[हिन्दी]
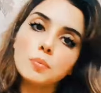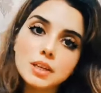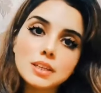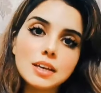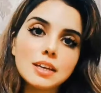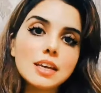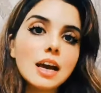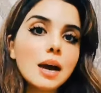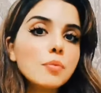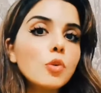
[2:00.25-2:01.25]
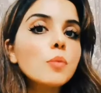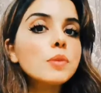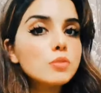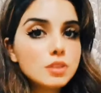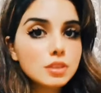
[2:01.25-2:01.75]
उम्मीद है कि आपको
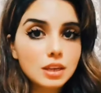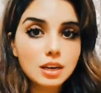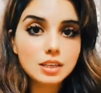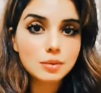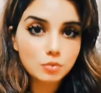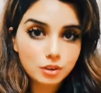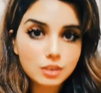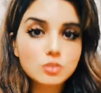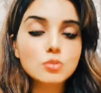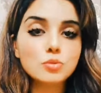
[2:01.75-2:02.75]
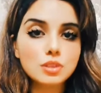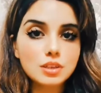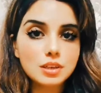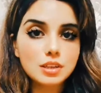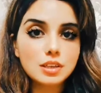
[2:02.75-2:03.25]
भी उसी तरह ये प्रोडक्ट सूट
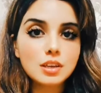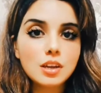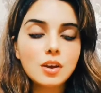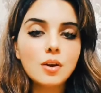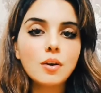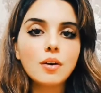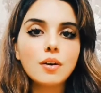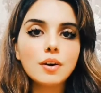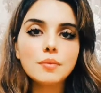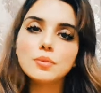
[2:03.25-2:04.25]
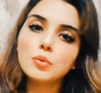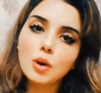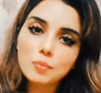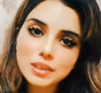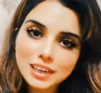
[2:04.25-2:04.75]
करेगी और दुआ
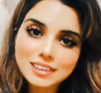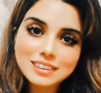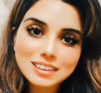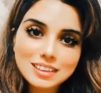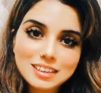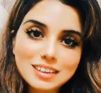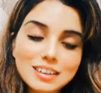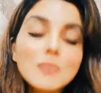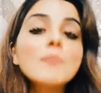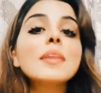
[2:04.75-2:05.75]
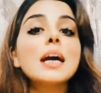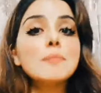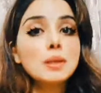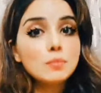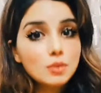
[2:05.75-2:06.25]
में याद रखिएगा
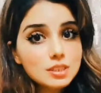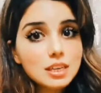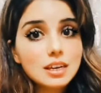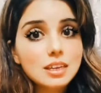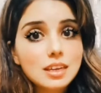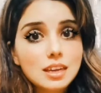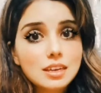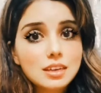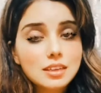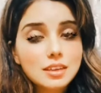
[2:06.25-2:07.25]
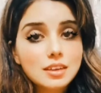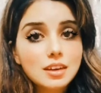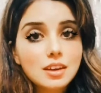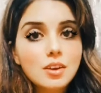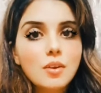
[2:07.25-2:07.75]
अपना बहुत सारा ख्याल
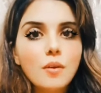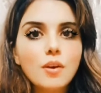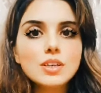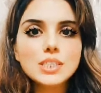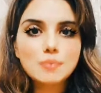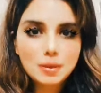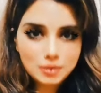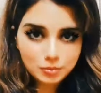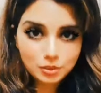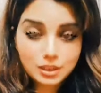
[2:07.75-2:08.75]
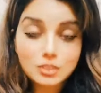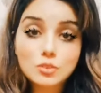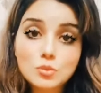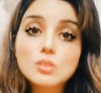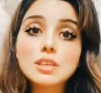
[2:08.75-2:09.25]
रखिएगा और जब आप ये प्रोडक्ट
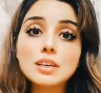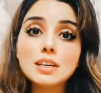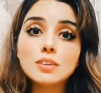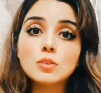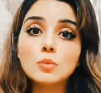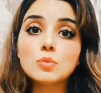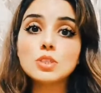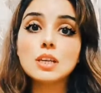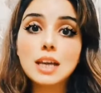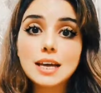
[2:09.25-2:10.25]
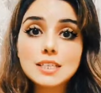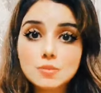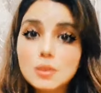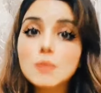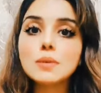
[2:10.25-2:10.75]
यूज़ करें तो मुझे
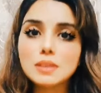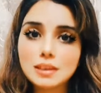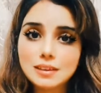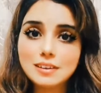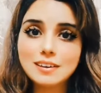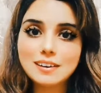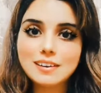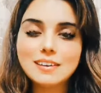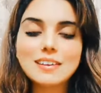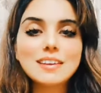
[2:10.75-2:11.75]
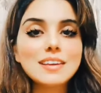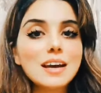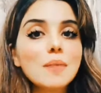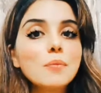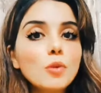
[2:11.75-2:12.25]
लाजमी बताइएगा कि ये
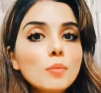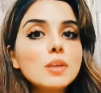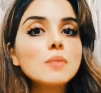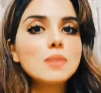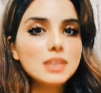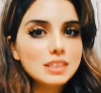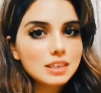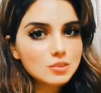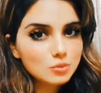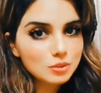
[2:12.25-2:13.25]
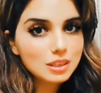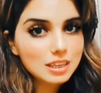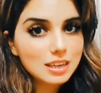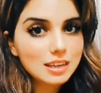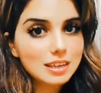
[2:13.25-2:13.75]
आपको भी मेरी तरह सूट की
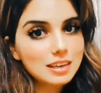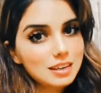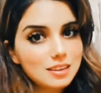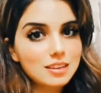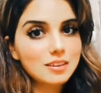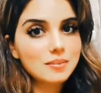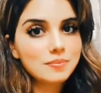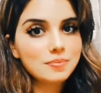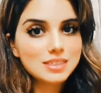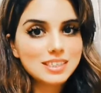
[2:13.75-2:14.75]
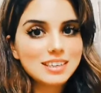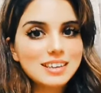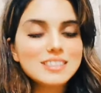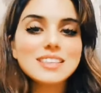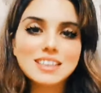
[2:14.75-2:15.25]
है कि नहीं की ठीक है
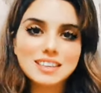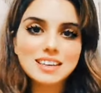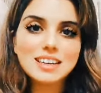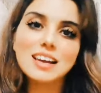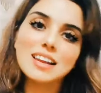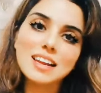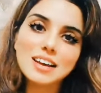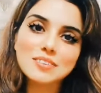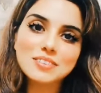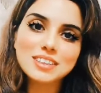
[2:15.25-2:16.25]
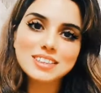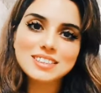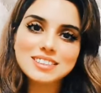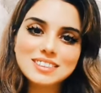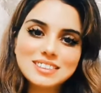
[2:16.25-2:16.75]
टेक केयर अल्लाह
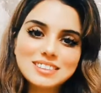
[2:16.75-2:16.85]
हाफिज़